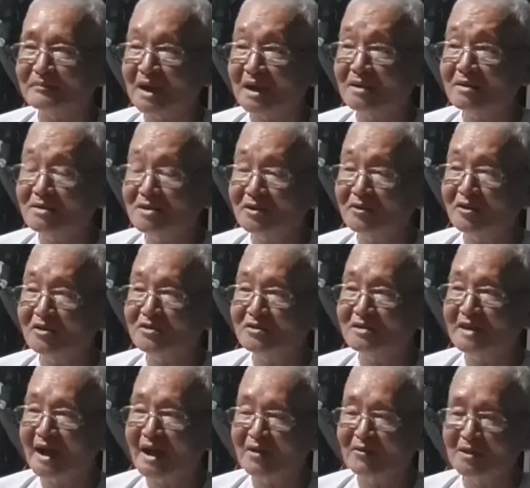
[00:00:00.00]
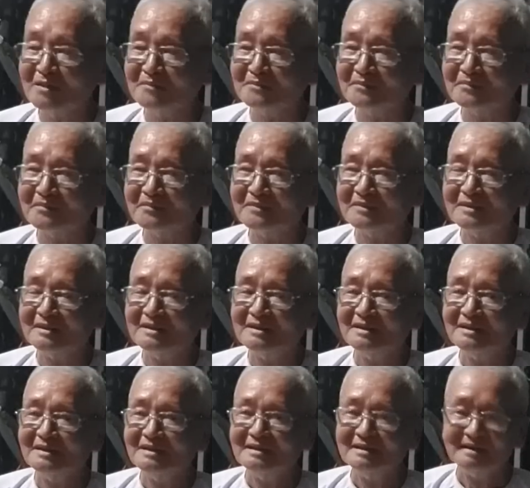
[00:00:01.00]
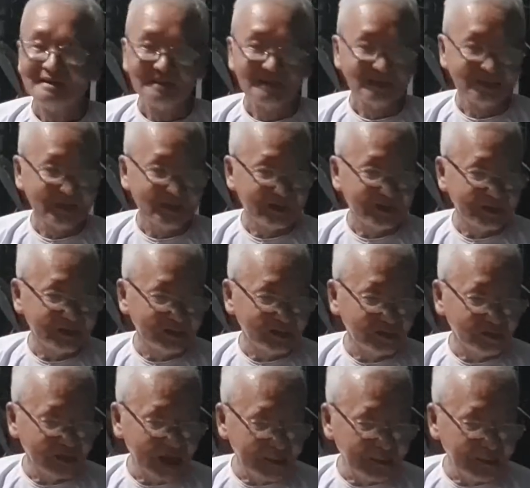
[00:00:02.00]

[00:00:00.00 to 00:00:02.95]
mà lương của nó lương cao lắm thì ờ, con